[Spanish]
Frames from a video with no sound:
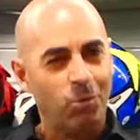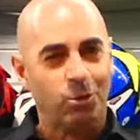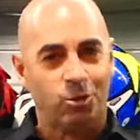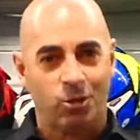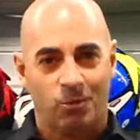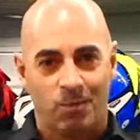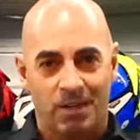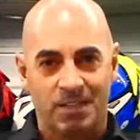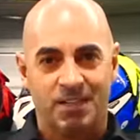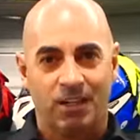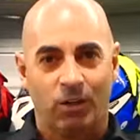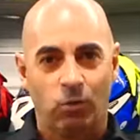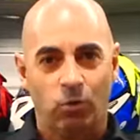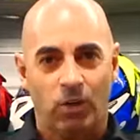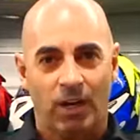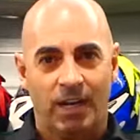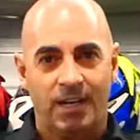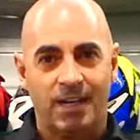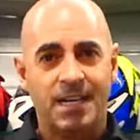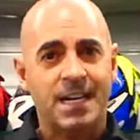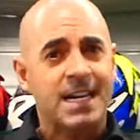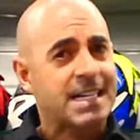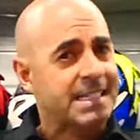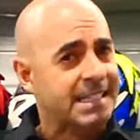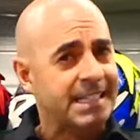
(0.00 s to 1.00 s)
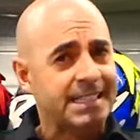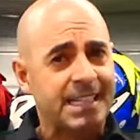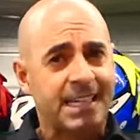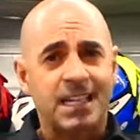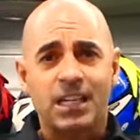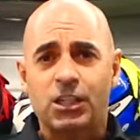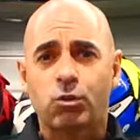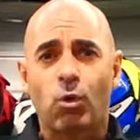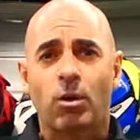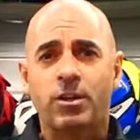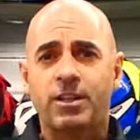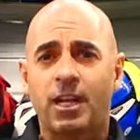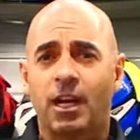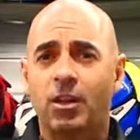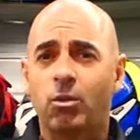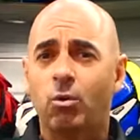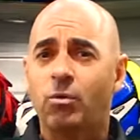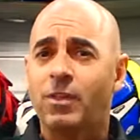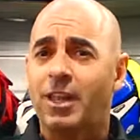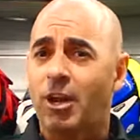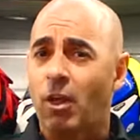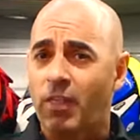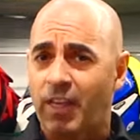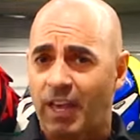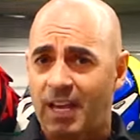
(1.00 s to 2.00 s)
mucho más segura. Si tenéis
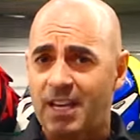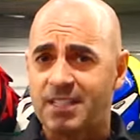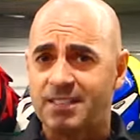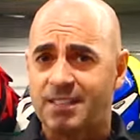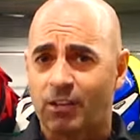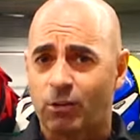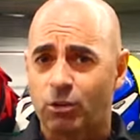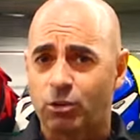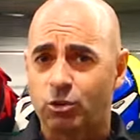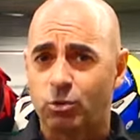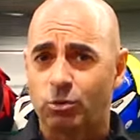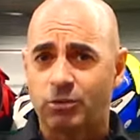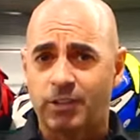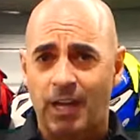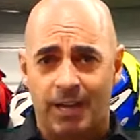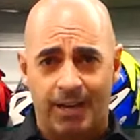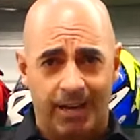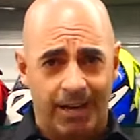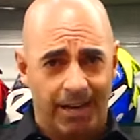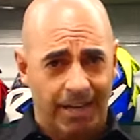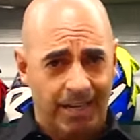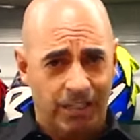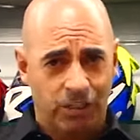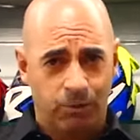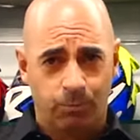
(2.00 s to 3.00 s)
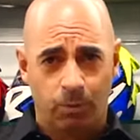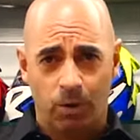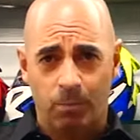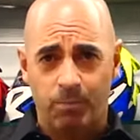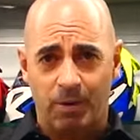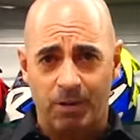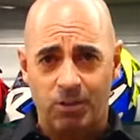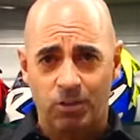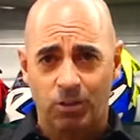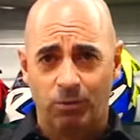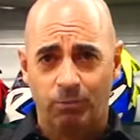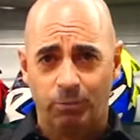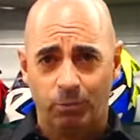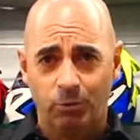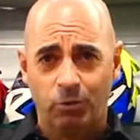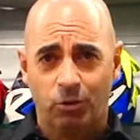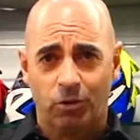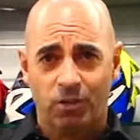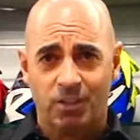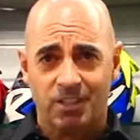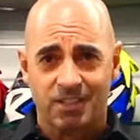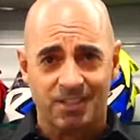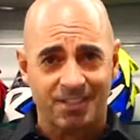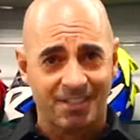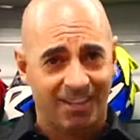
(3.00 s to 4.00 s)
cualquier duda no dejéis de consultar
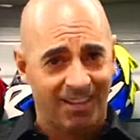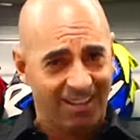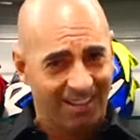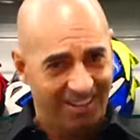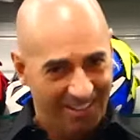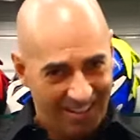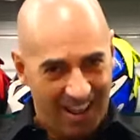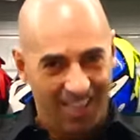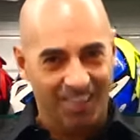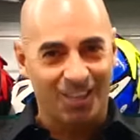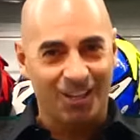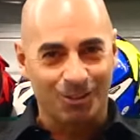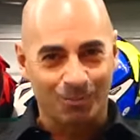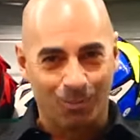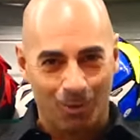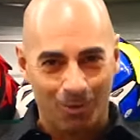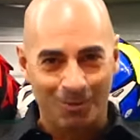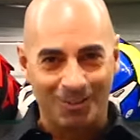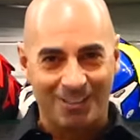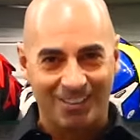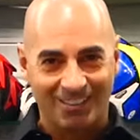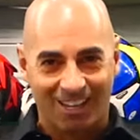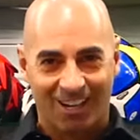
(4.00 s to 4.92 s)
sportpasión.es. Gracias por